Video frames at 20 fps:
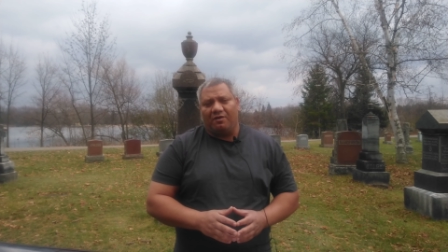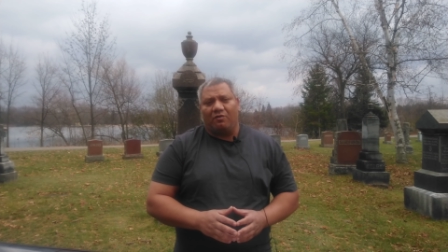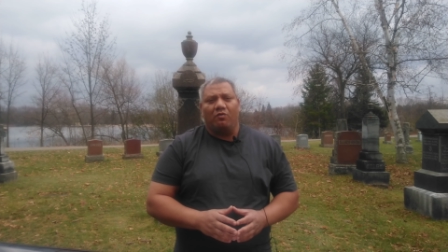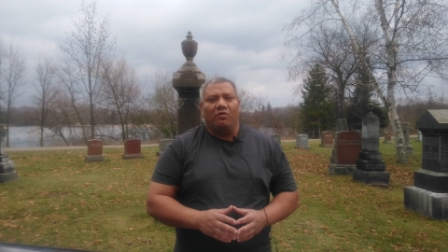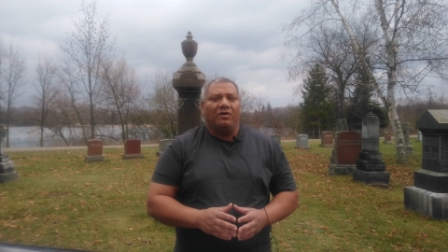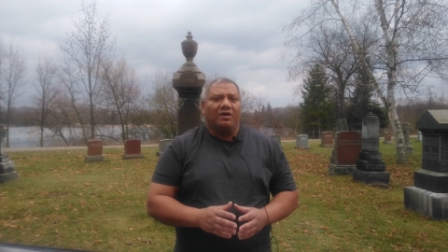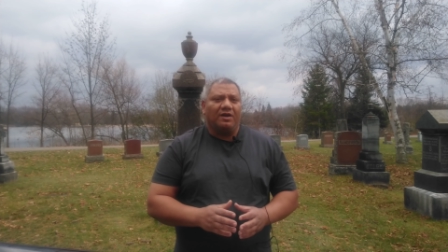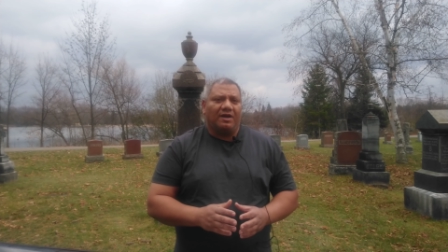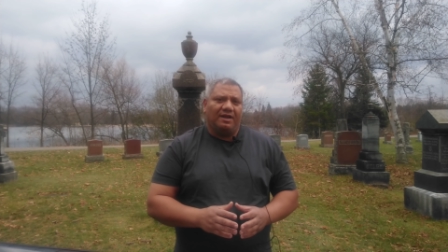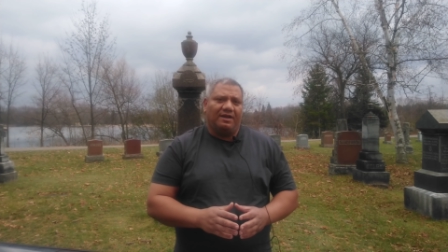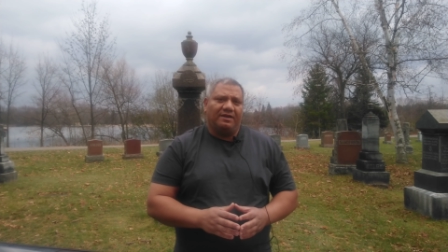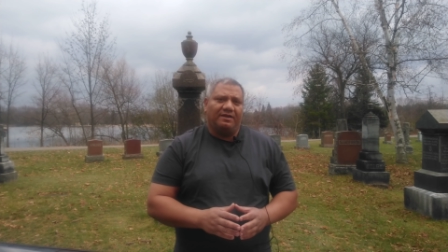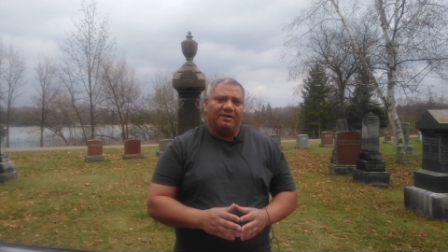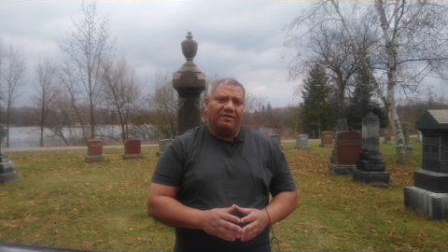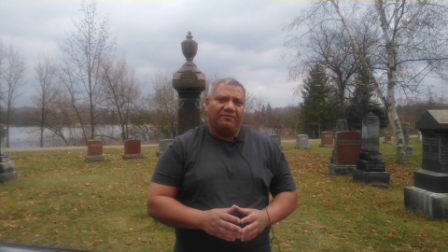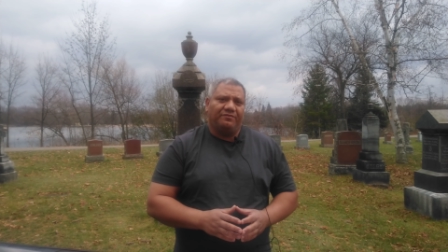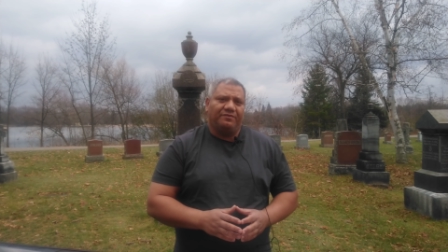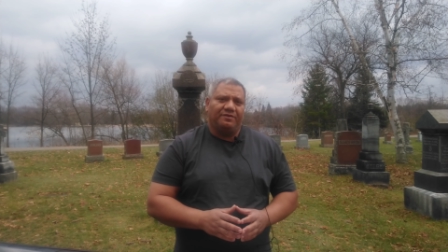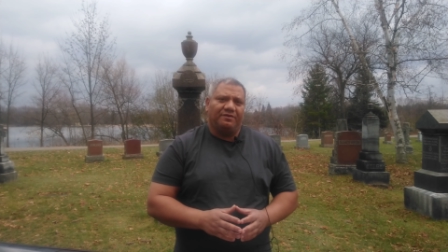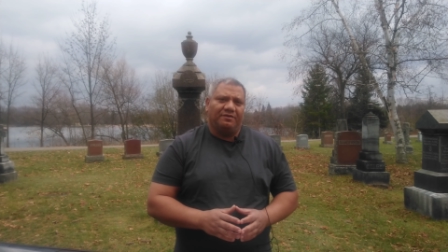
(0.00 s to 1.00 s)
كل
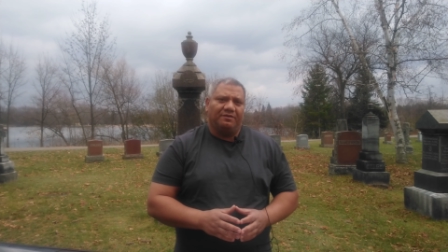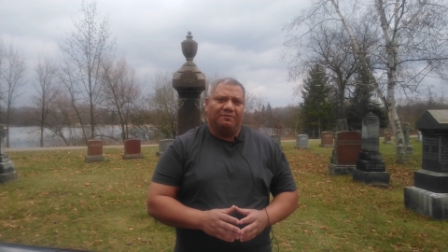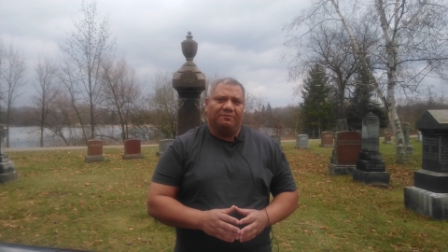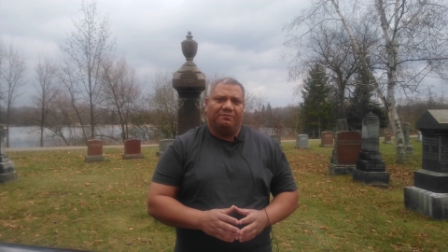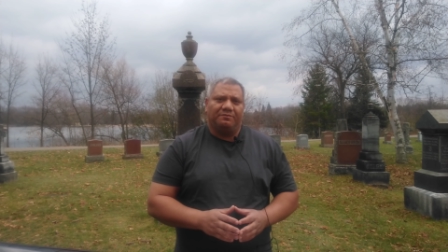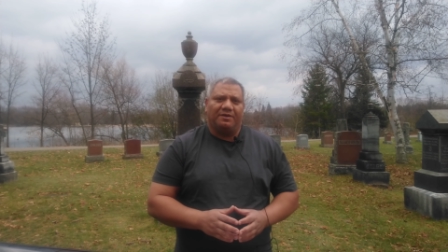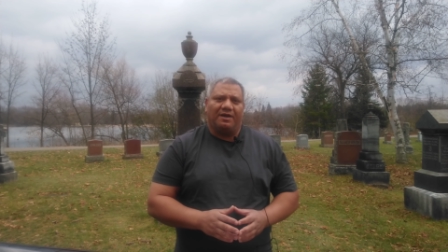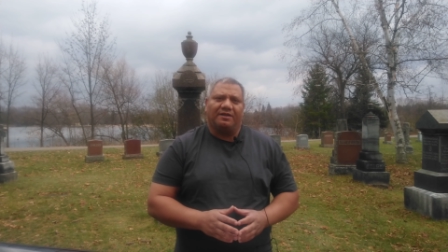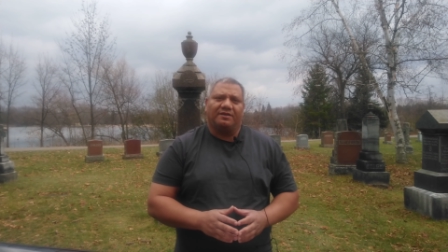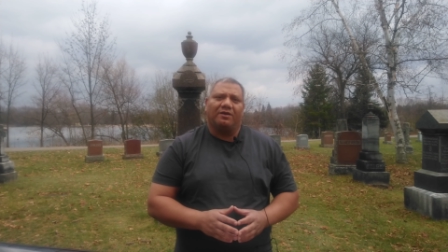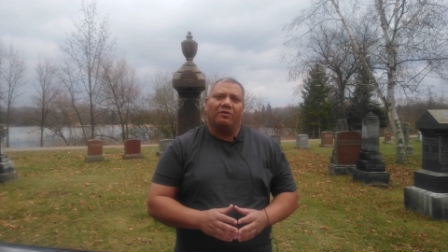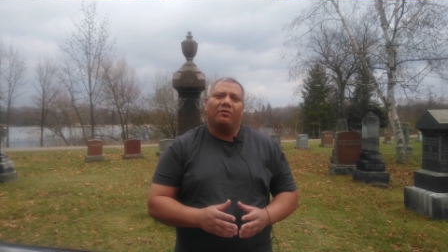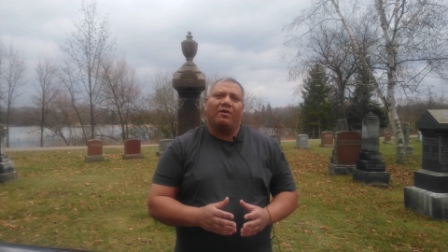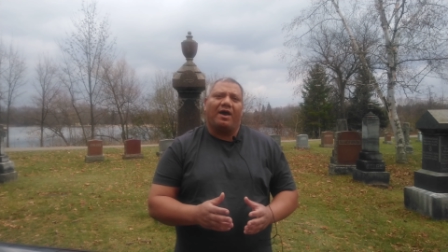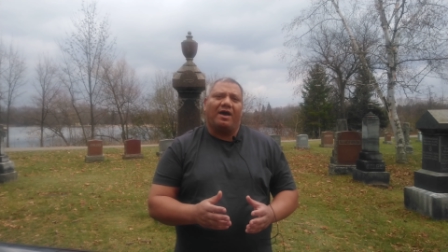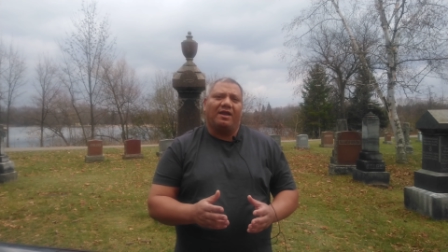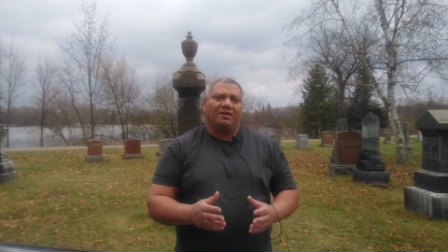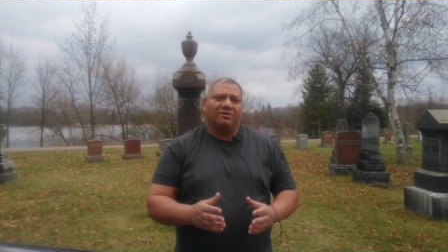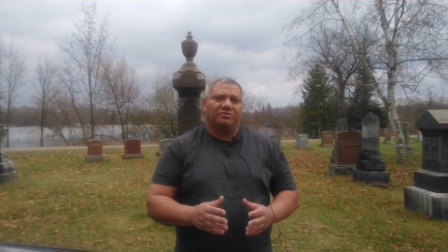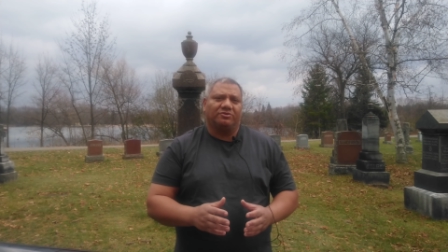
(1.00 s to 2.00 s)
خلية فيه بيحتوي
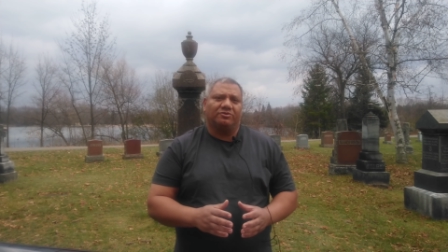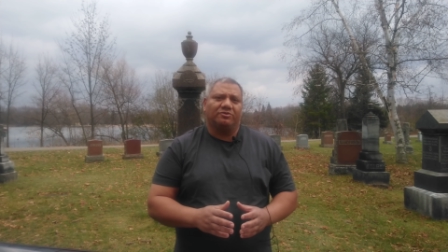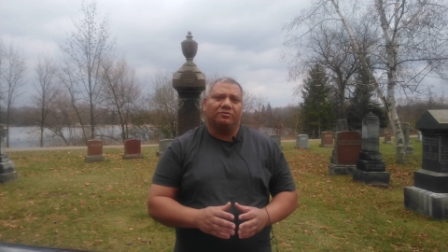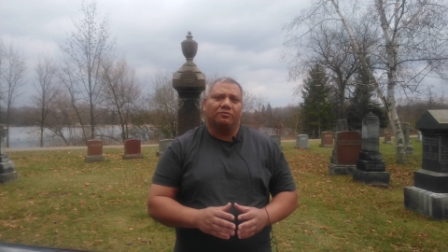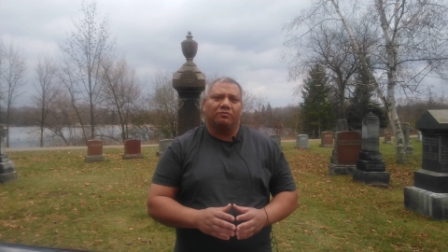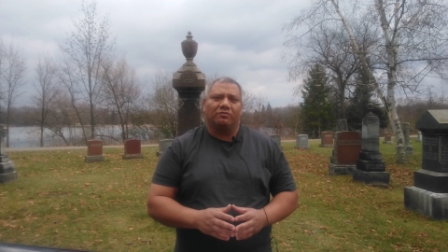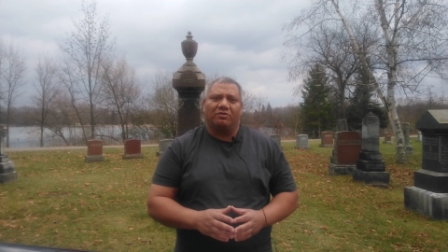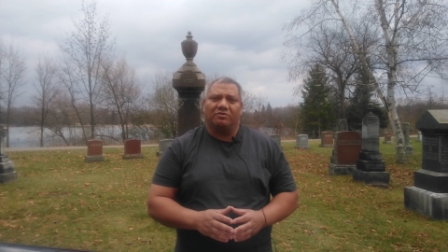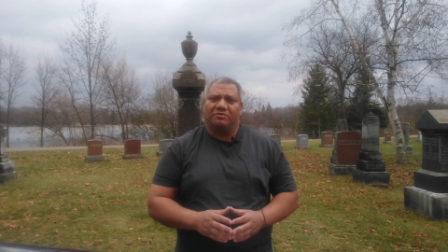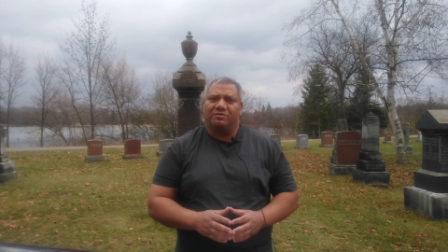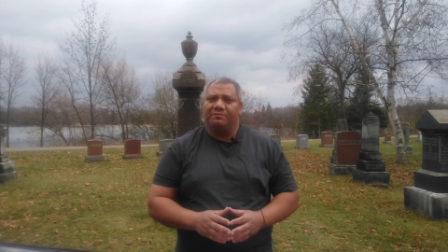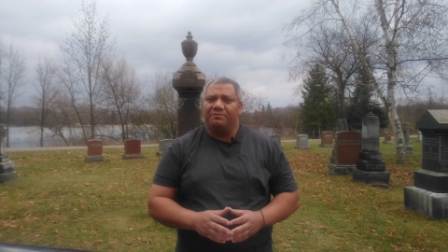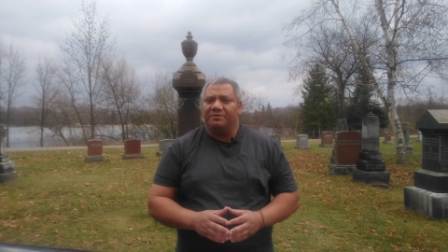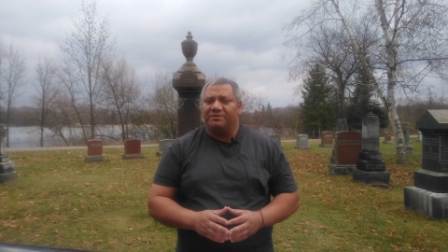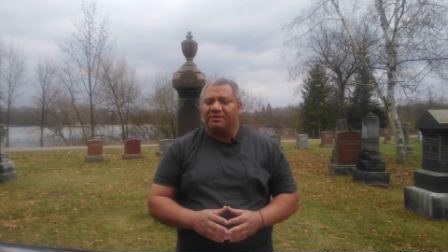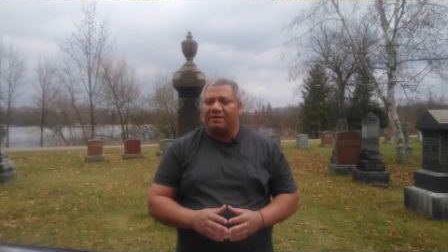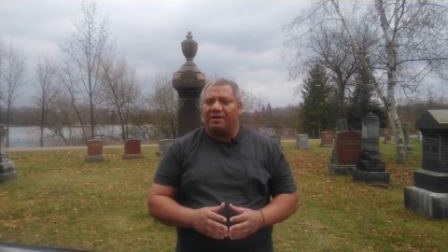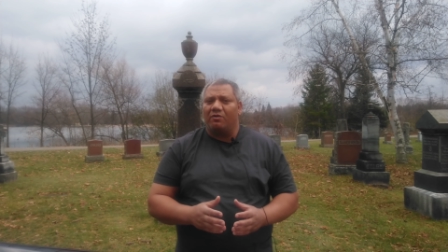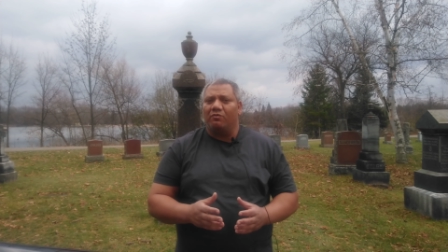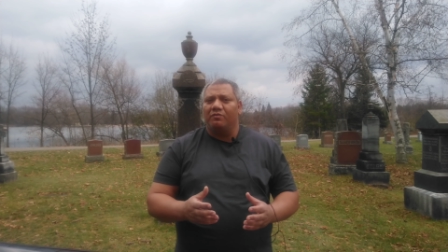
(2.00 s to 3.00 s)
على شريط وراثي
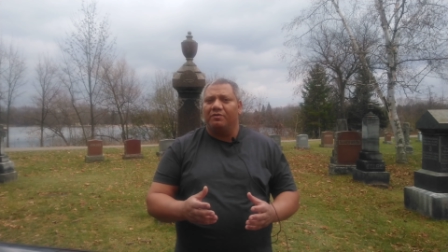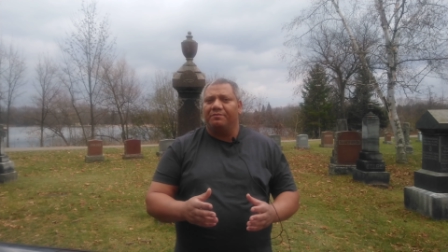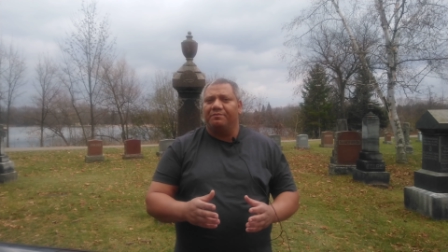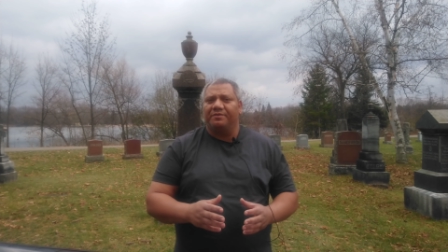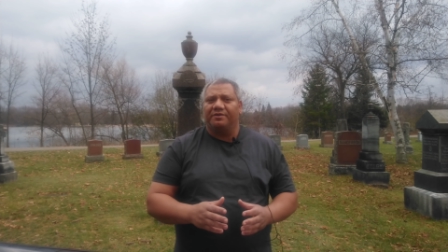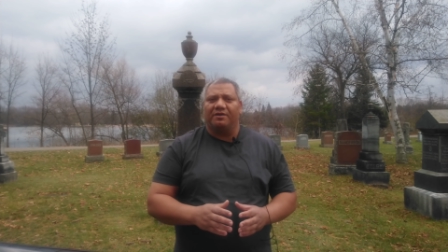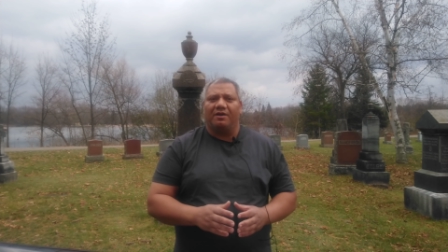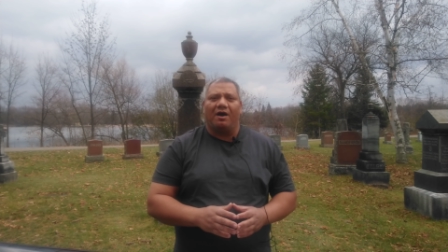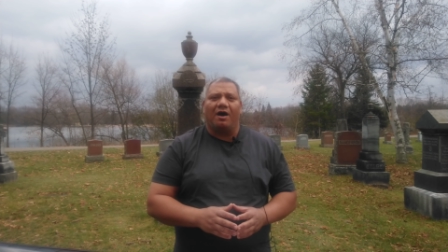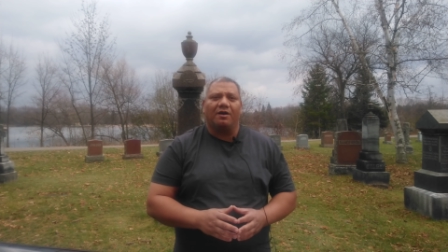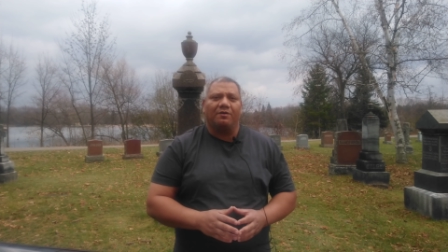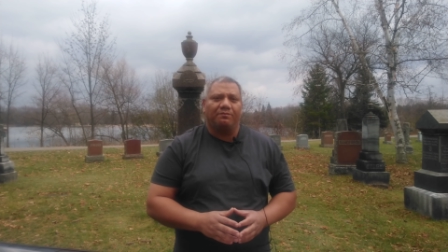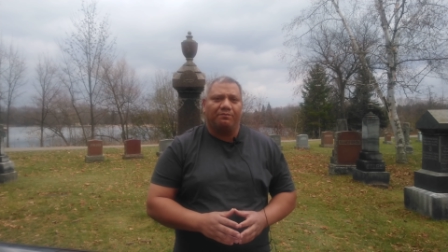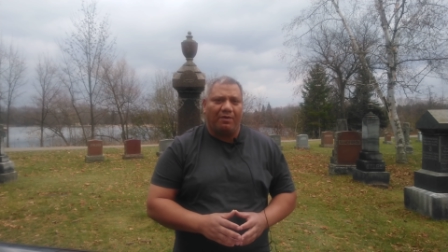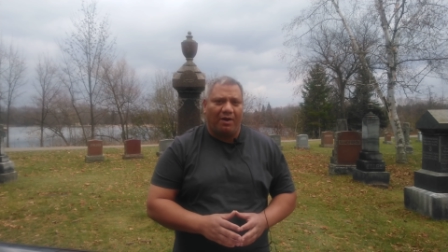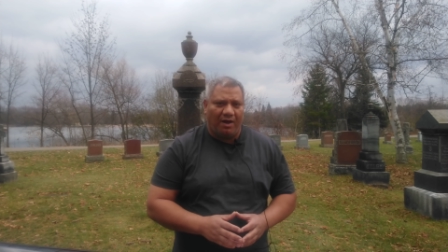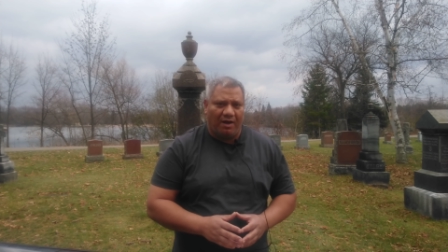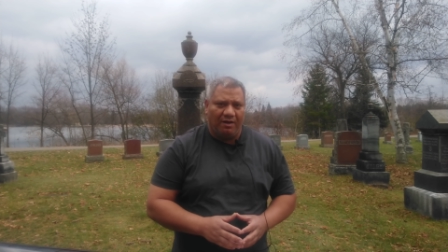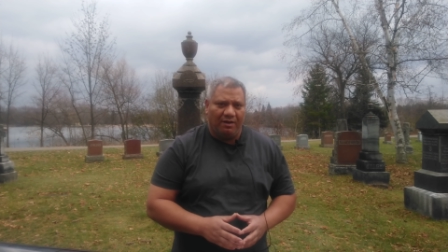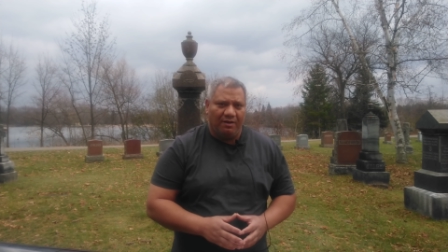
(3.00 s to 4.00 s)
بيتكون من
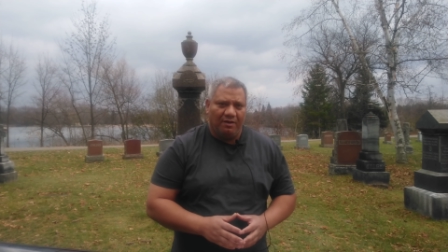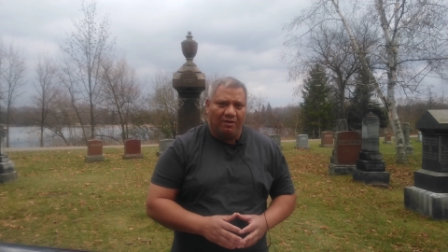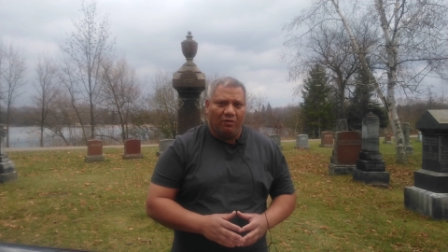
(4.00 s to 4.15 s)
أربع